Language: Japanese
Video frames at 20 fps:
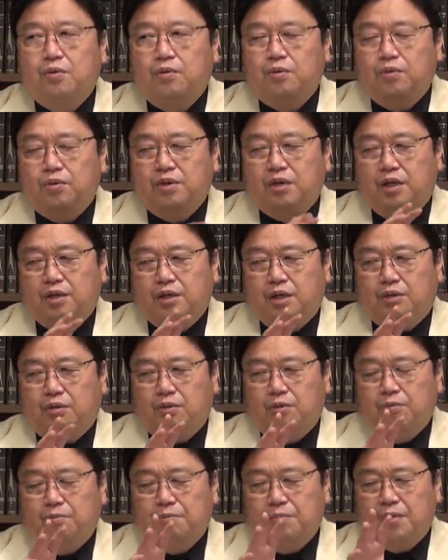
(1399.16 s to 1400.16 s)
なんだろ
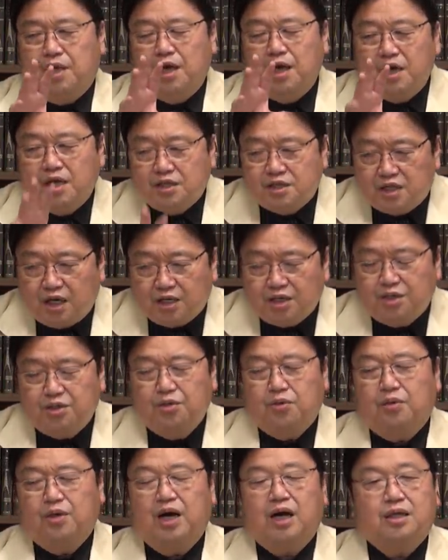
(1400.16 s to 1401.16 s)
う、映写機
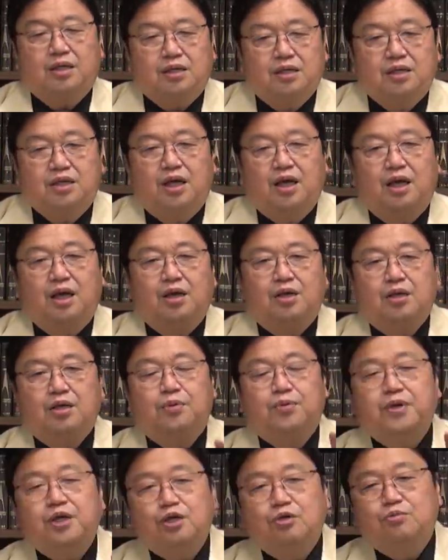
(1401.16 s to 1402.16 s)
を買って、で、
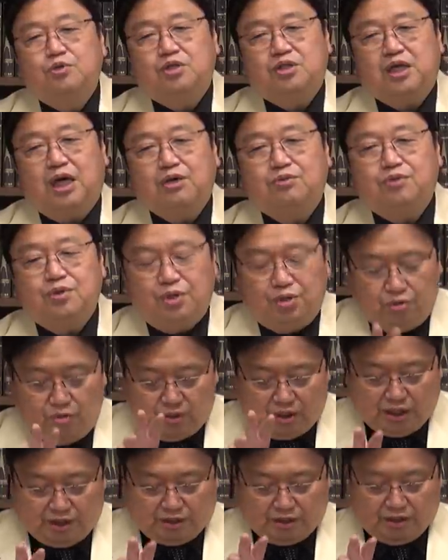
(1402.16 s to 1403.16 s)
フィルム、作品を
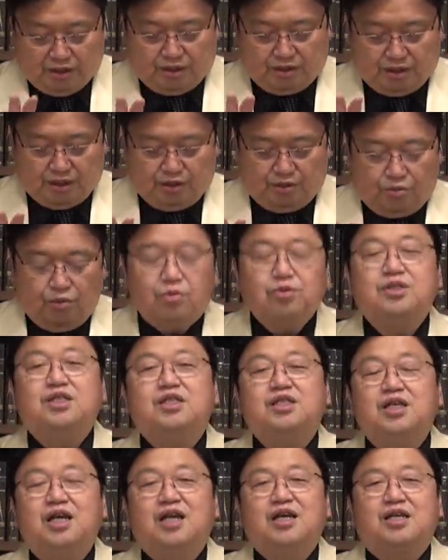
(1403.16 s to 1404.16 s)
買ってですね、同時
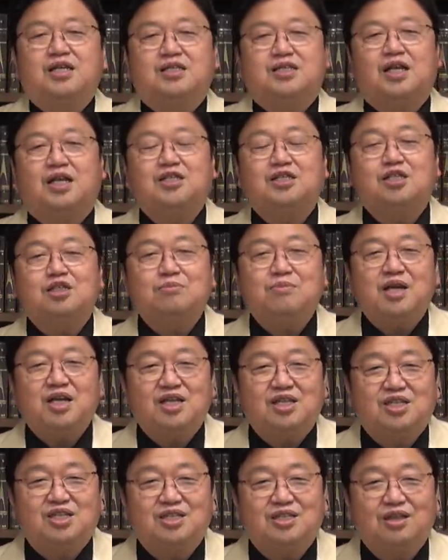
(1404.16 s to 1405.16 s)
に説明
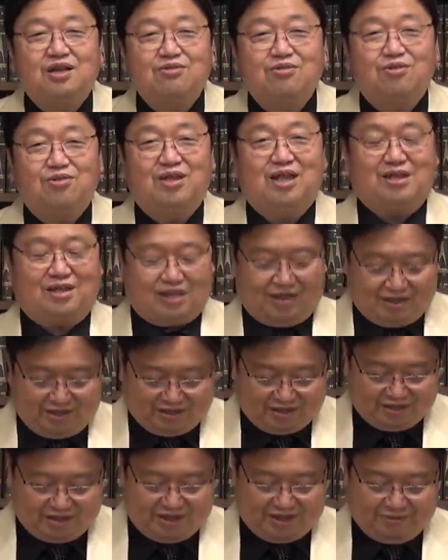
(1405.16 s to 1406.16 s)
誌っていうのになったんで
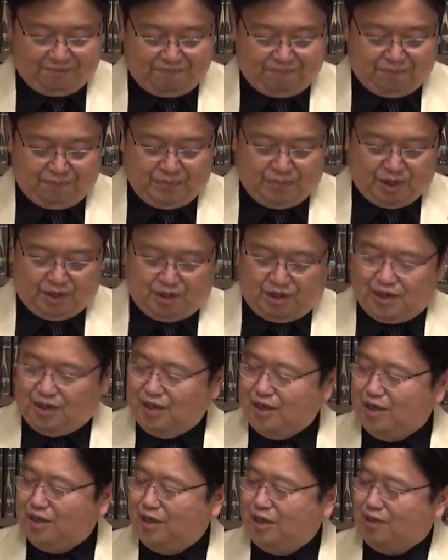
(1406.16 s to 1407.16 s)
すね。
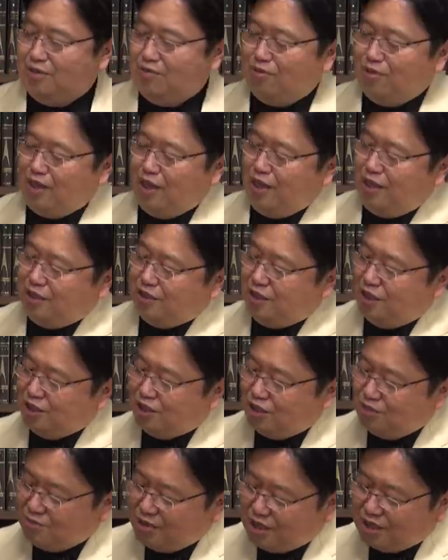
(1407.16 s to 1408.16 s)
えっ、ー、とね、
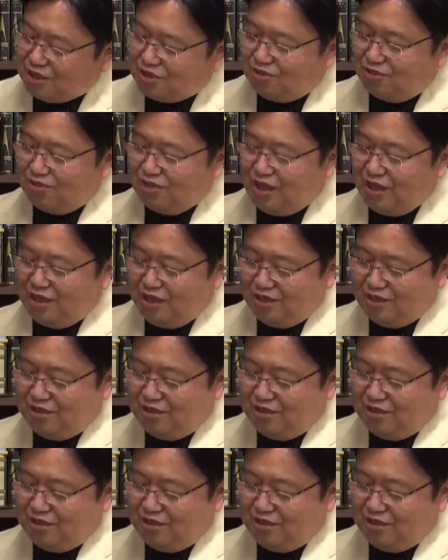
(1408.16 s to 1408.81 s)
説明誌のね、